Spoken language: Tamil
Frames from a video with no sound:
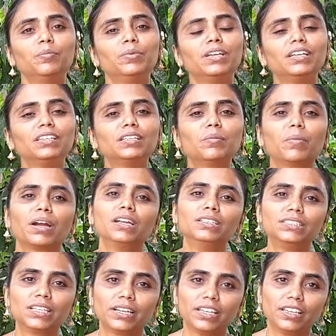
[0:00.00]
மிகுந்த
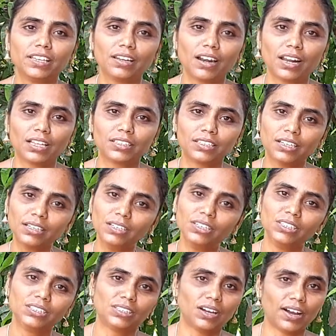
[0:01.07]
மகிழ்ச்சி அடைகிறாள் அந்த
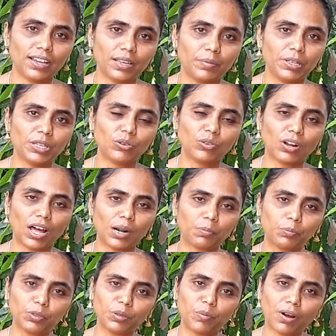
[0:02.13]
தாய் அப்படிங்கிற ஒரு
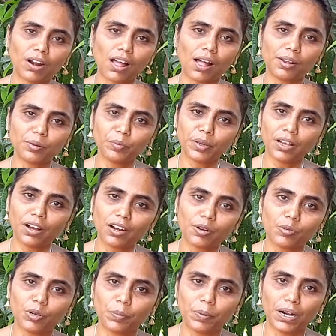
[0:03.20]
அற்புதமான அருமையான
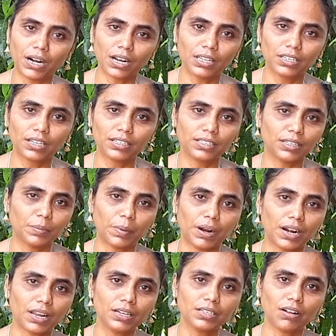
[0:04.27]
ஒரு பாடல் தான் இந்த
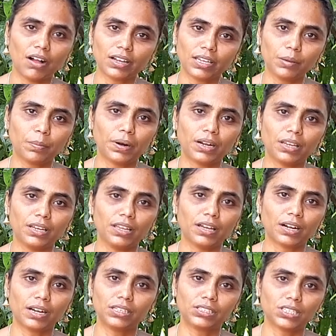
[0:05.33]
பாடல் காக்கை
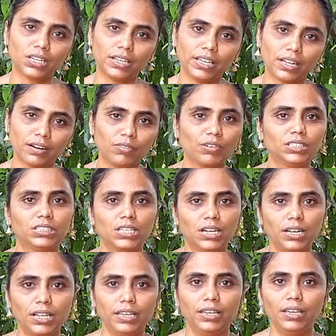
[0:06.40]
பாடினியார் நச்செல்லையார் அவங்க
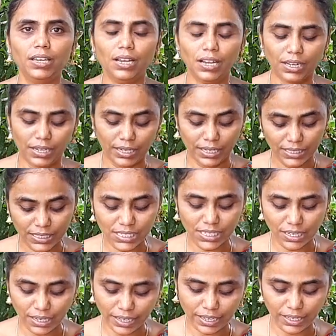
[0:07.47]
செல்லை
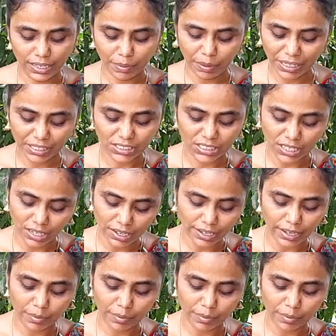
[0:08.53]
நச்செல்லை அப்படிங்கிற செல்லை